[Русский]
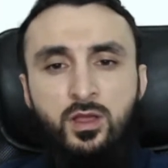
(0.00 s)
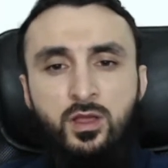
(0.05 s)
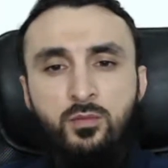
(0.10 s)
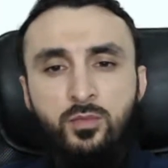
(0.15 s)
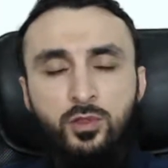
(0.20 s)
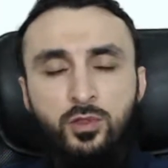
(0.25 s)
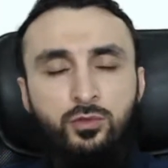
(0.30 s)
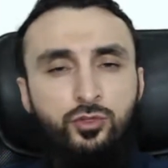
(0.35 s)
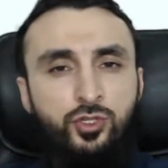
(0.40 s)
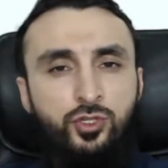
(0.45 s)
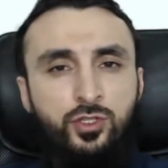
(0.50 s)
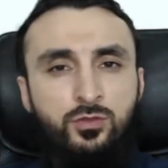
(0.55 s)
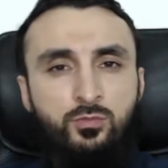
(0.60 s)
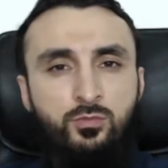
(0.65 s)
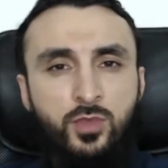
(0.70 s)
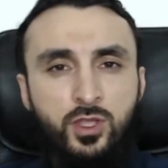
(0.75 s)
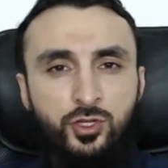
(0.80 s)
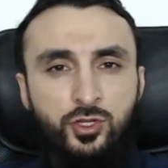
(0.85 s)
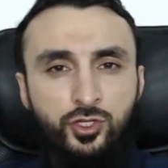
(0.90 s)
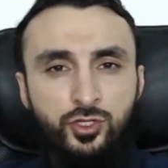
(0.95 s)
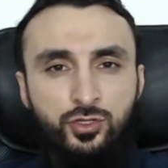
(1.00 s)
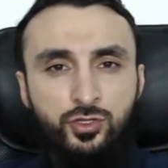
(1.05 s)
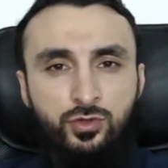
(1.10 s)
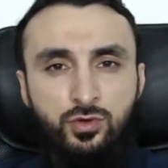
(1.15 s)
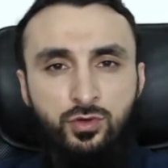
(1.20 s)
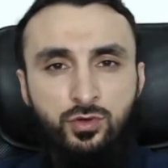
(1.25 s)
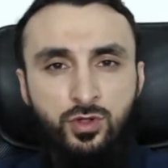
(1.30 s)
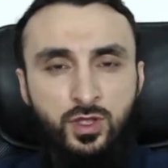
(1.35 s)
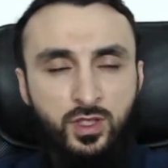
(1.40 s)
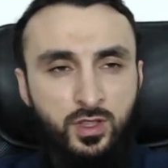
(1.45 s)
получить меньше
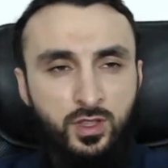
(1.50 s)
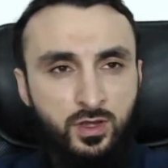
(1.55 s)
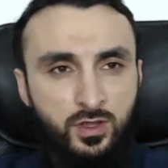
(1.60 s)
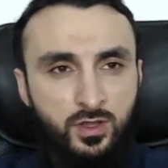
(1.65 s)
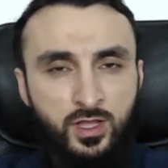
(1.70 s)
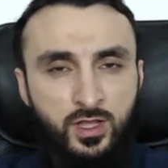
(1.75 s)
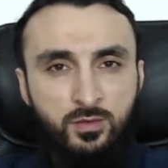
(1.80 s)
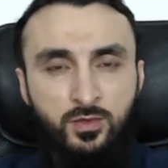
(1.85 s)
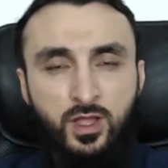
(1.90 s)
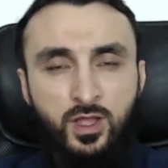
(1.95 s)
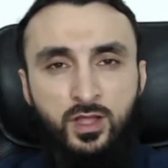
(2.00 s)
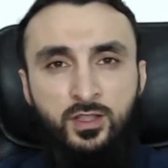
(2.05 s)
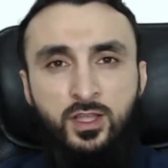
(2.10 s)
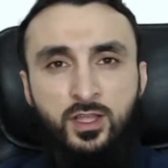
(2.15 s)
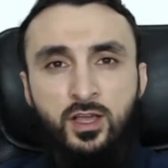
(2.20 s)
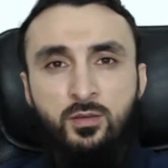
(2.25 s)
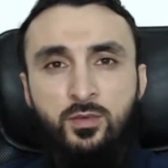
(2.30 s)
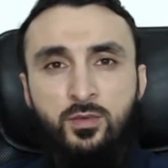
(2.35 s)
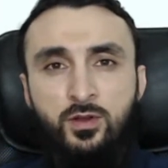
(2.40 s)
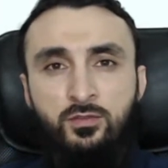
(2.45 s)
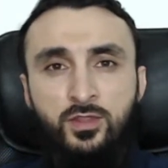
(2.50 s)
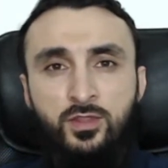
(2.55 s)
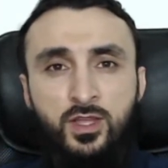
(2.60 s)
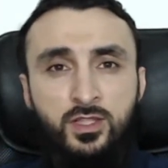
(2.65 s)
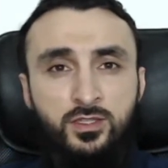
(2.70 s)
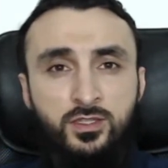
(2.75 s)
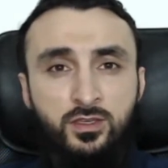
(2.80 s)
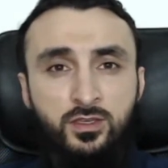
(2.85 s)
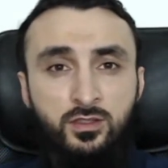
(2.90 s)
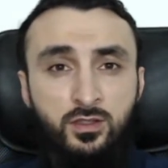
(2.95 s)
срока или там как-то
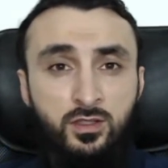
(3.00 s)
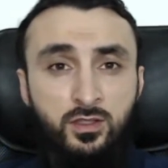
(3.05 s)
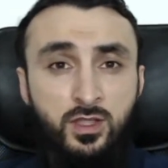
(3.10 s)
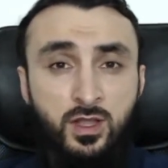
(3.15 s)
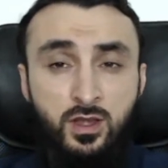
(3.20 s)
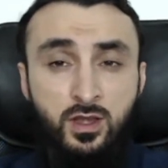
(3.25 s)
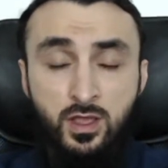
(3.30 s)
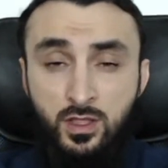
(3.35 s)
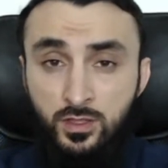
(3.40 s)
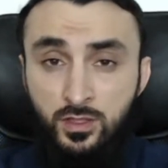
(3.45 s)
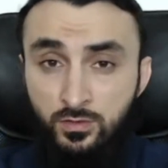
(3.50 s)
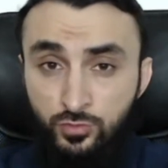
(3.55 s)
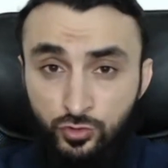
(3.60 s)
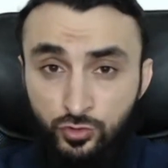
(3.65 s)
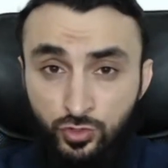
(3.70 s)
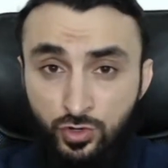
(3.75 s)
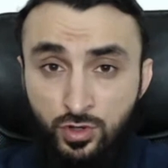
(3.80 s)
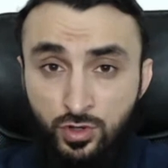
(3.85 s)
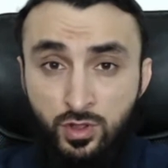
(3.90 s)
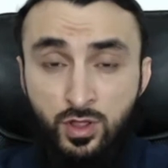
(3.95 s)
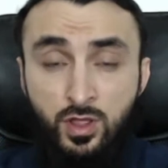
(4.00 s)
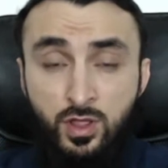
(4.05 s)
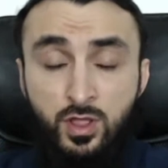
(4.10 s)
оправдаться и так далее, это все